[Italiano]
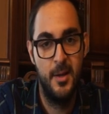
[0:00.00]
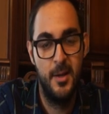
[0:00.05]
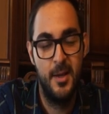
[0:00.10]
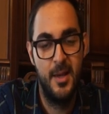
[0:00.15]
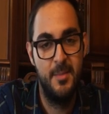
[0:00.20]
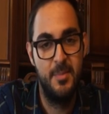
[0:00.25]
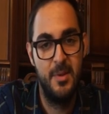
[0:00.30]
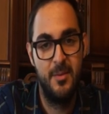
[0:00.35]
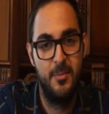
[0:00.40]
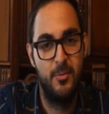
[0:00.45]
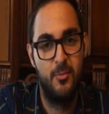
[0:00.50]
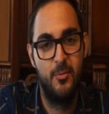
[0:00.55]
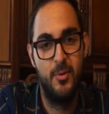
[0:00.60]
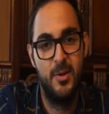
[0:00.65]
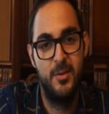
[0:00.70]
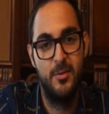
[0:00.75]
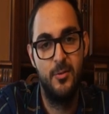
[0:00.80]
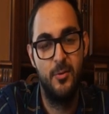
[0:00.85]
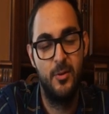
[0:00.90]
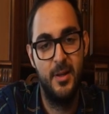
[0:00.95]
ed è per
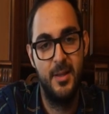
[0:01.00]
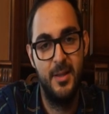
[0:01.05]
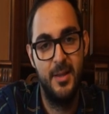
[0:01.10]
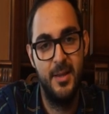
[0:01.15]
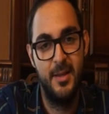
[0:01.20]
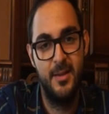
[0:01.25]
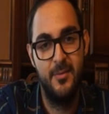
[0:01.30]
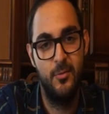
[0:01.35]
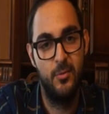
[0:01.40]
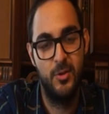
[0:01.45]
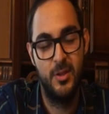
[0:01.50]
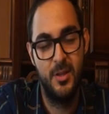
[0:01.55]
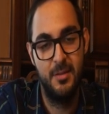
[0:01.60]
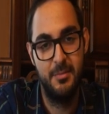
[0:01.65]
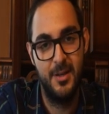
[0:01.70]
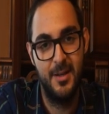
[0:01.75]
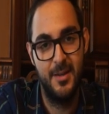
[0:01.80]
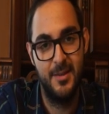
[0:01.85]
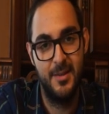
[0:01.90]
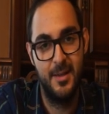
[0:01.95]
questo che lei,
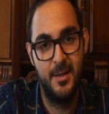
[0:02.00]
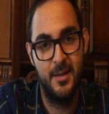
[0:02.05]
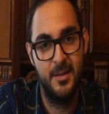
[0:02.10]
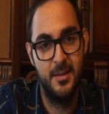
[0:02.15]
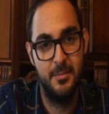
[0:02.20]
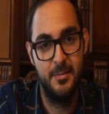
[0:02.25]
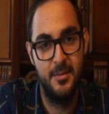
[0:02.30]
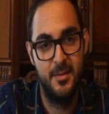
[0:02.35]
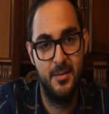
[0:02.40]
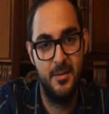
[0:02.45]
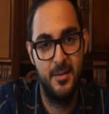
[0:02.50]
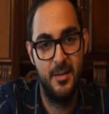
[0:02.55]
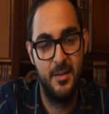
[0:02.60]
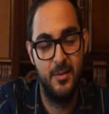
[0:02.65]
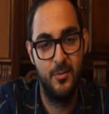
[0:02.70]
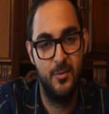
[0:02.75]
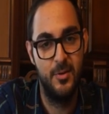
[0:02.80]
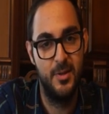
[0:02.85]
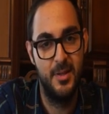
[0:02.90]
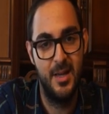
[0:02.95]
frustrata, triste,
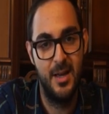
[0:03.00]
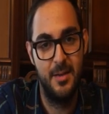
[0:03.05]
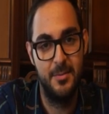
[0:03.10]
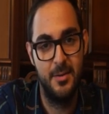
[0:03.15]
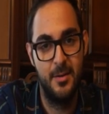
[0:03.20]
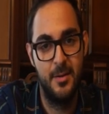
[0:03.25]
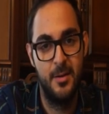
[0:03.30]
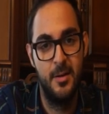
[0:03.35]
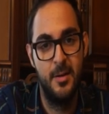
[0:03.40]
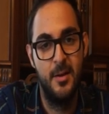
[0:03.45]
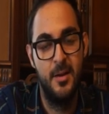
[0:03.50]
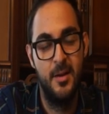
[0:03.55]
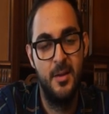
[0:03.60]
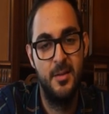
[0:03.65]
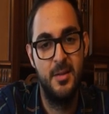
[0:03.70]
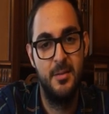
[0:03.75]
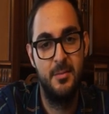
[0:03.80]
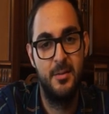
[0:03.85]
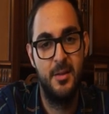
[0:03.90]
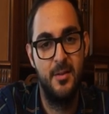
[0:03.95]
solitaria,
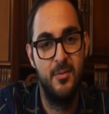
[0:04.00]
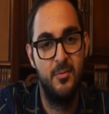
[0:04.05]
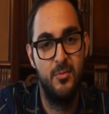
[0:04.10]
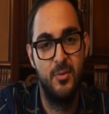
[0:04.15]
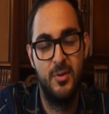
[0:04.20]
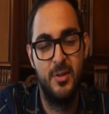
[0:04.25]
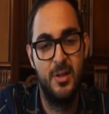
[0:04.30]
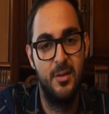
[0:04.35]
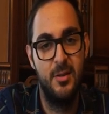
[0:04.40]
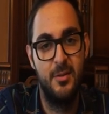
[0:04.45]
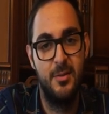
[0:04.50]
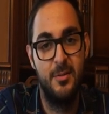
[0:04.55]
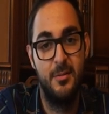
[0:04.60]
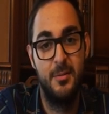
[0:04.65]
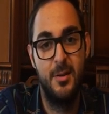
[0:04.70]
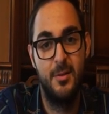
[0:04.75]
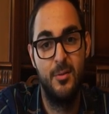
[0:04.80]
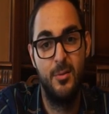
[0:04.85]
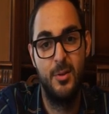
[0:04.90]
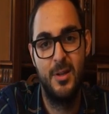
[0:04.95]
cercherà un,
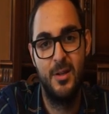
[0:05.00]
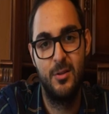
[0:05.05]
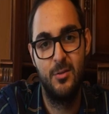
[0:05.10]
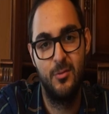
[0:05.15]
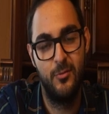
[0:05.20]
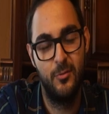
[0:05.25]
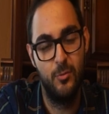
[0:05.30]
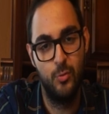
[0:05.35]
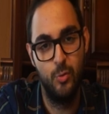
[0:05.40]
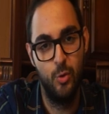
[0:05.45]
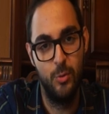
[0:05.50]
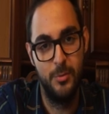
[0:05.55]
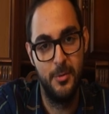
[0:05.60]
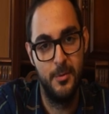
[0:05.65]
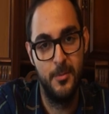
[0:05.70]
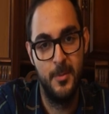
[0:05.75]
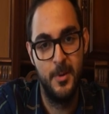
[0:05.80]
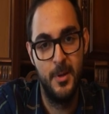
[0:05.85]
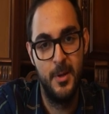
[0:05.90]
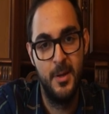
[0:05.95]
riscatto
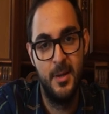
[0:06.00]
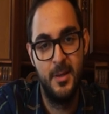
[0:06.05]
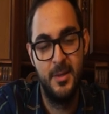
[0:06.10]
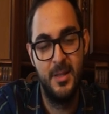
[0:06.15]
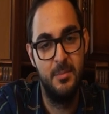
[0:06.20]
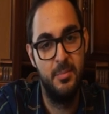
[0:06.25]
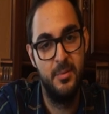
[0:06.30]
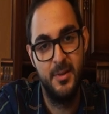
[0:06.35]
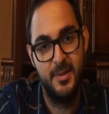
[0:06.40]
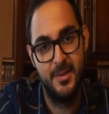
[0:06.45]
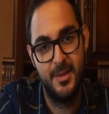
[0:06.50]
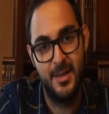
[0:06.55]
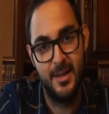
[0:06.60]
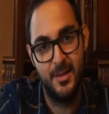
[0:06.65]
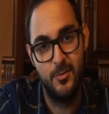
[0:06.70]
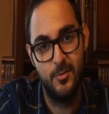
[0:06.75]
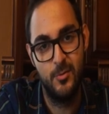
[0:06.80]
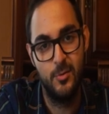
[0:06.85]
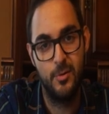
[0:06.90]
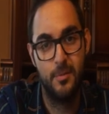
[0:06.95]
futuro nel
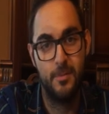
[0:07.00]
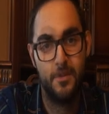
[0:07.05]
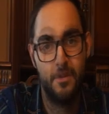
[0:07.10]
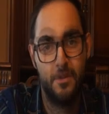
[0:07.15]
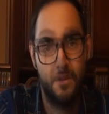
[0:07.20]
brigantaggio.